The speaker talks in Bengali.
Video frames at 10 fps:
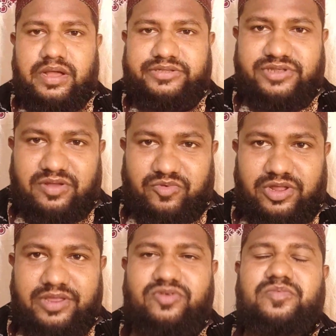আসসালামু
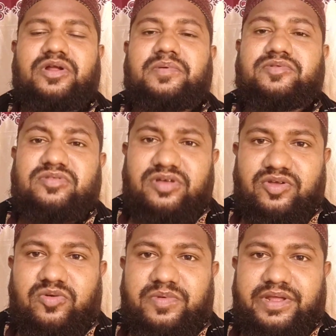আলাইকুম রহমতুল্লাহ
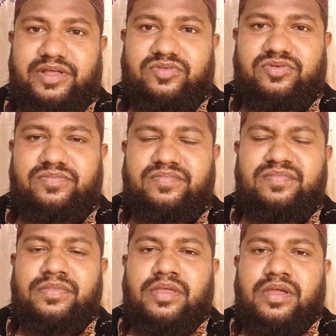বরকাত
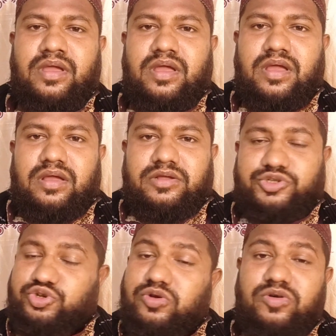
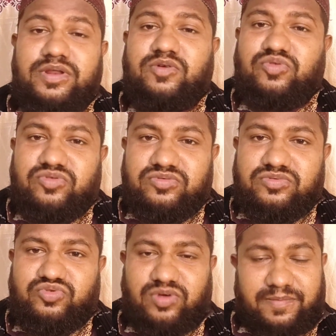জ্বর হলে কোন
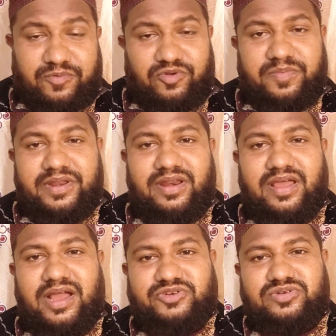দোয়া পড়বেন
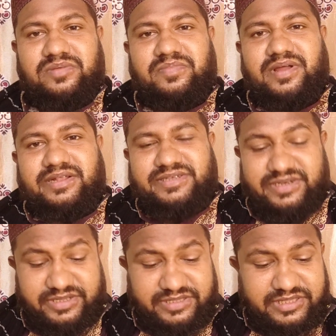আসুন আমরা জেনে
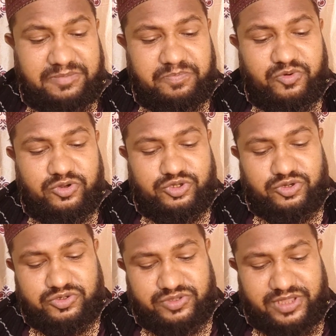নিই তীব্র
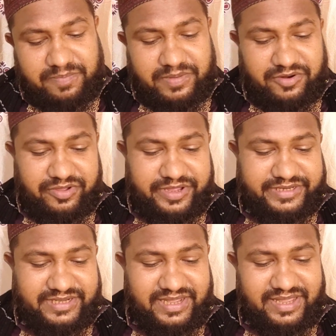জ্বর যদি আপনার হয়ে
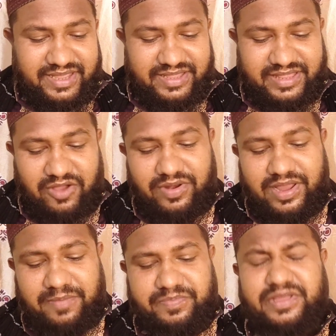যায় তাহলে
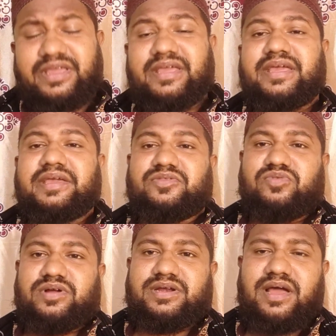আপনি এই
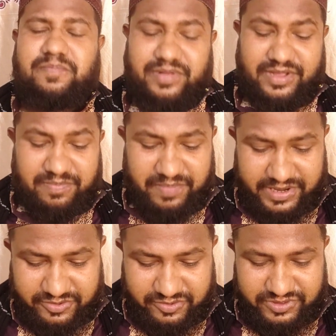দোয়াটা আপনাকে
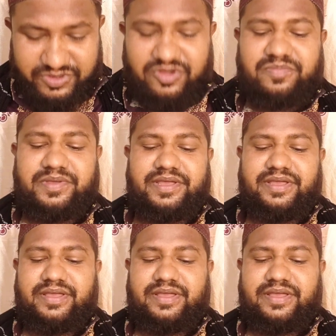পাঠ করতে হবে